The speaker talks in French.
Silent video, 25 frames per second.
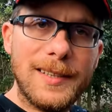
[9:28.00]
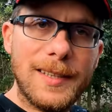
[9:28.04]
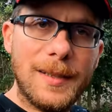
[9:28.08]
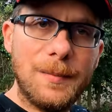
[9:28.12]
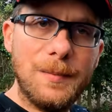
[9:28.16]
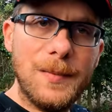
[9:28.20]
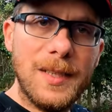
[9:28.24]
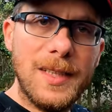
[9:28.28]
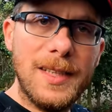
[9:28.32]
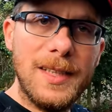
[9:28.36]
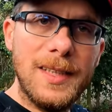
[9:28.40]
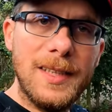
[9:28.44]

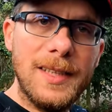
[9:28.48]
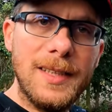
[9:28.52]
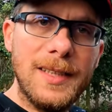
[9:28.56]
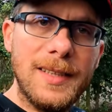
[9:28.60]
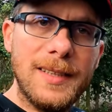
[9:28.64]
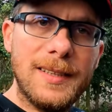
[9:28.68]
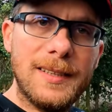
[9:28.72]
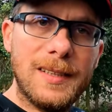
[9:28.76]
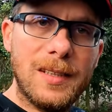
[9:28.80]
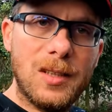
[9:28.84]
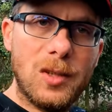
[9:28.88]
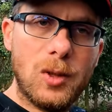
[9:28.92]

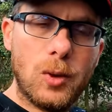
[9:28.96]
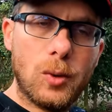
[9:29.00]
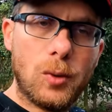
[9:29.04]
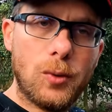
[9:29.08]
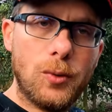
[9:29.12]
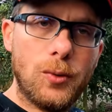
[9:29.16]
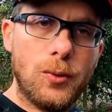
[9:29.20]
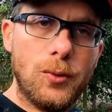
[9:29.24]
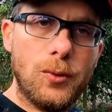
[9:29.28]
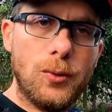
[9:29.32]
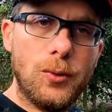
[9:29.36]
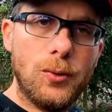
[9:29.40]
samedi, c'est le jour
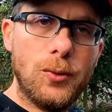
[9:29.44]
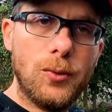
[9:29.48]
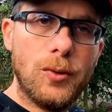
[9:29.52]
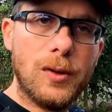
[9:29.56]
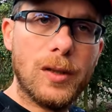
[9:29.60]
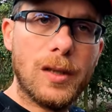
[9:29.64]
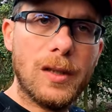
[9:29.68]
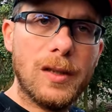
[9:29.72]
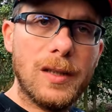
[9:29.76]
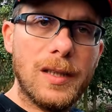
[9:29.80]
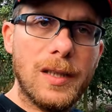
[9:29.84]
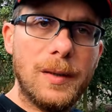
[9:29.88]
du
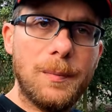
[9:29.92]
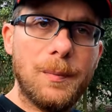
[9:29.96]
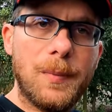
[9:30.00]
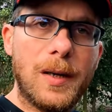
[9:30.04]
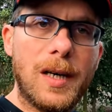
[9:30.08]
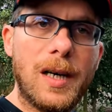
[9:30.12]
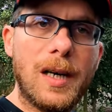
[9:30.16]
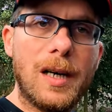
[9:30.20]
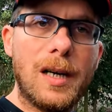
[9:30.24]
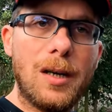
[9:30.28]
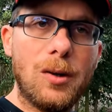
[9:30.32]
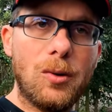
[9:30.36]
grand
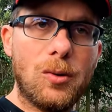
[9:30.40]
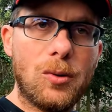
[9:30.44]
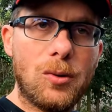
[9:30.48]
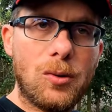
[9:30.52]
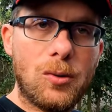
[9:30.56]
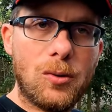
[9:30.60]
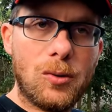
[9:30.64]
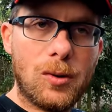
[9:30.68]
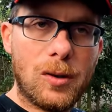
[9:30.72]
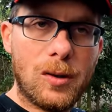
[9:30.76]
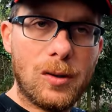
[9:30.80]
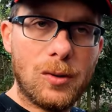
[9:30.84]
départ. Alors
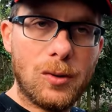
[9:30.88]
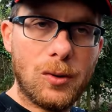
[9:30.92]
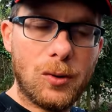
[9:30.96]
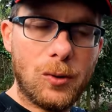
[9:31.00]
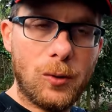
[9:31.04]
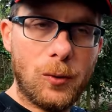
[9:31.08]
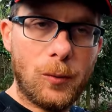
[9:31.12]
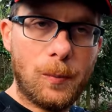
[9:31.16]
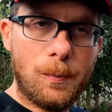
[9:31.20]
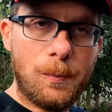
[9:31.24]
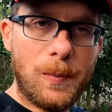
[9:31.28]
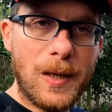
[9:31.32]
on
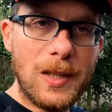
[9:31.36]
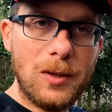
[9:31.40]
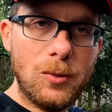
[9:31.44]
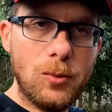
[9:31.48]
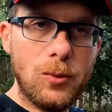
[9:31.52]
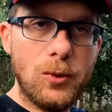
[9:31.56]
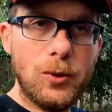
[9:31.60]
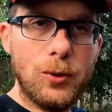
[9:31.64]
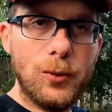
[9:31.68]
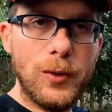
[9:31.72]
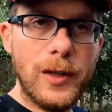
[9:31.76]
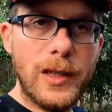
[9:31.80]
rentre pas
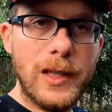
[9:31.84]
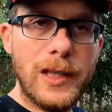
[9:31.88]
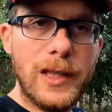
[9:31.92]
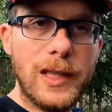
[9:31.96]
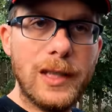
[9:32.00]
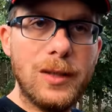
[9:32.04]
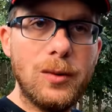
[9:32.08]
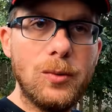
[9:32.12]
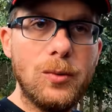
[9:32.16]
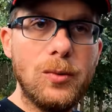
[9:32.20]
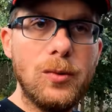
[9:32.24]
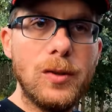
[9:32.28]
tout de suite
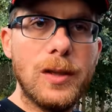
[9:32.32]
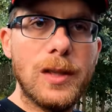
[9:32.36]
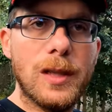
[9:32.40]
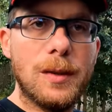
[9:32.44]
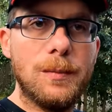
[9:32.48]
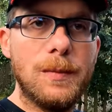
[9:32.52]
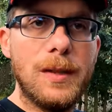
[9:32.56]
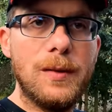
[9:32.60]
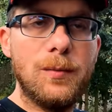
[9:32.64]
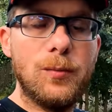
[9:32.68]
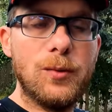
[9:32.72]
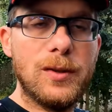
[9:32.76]
chez nous.
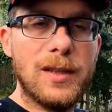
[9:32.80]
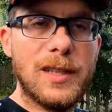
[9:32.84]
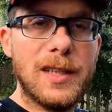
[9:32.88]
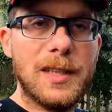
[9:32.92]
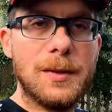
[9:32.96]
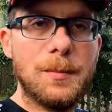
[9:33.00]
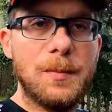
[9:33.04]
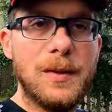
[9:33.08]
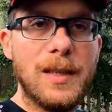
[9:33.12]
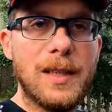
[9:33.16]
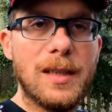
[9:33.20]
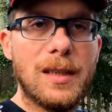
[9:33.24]
Camille vous
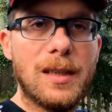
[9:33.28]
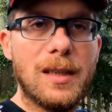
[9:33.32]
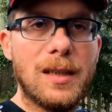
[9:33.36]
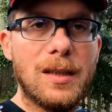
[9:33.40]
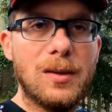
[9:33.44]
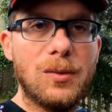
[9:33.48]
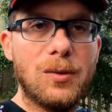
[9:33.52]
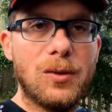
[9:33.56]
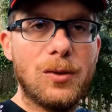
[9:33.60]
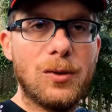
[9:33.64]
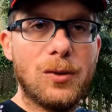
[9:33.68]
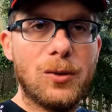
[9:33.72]

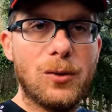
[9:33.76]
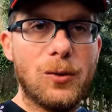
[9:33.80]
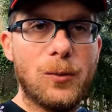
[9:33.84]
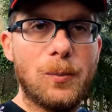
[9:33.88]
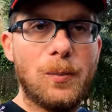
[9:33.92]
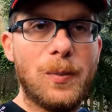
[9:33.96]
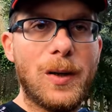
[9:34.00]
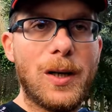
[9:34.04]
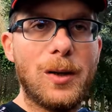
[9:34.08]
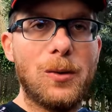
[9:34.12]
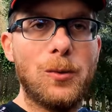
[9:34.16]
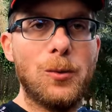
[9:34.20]
expliquera notre
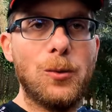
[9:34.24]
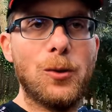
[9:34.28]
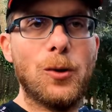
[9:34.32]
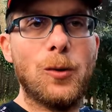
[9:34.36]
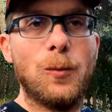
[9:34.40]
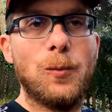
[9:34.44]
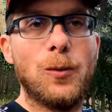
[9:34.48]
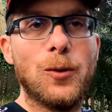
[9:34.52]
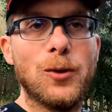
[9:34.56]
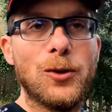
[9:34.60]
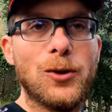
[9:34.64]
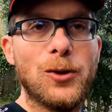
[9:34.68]

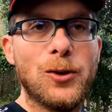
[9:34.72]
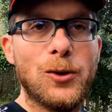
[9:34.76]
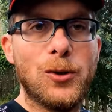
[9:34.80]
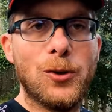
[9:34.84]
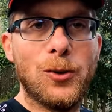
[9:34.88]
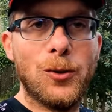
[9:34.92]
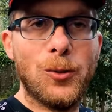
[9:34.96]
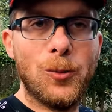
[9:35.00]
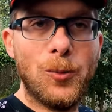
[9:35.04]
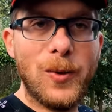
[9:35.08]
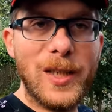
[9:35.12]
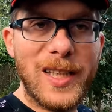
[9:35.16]
parcours pour
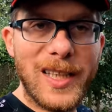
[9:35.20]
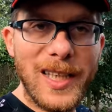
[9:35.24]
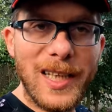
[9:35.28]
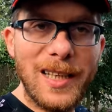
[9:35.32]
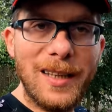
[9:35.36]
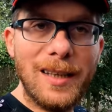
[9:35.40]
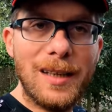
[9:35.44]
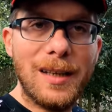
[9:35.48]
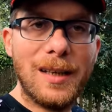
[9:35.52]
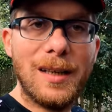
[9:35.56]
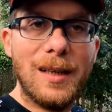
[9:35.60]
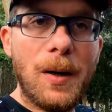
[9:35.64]
ce
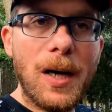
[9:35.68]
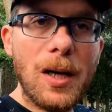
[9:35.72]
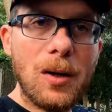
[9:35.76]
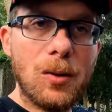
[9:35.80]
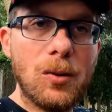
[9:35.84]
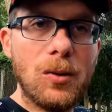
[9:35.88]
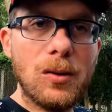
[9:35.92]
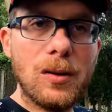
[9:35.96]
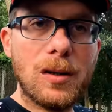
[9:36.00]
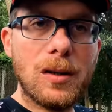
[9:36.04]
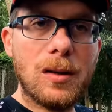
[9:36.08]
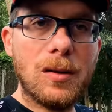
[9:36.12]
week-end. Par
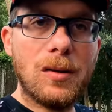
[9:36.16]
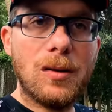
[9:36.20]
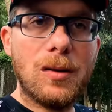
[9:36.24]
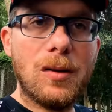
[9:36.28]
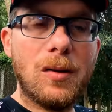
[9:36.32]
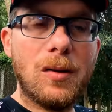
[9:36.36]
contre,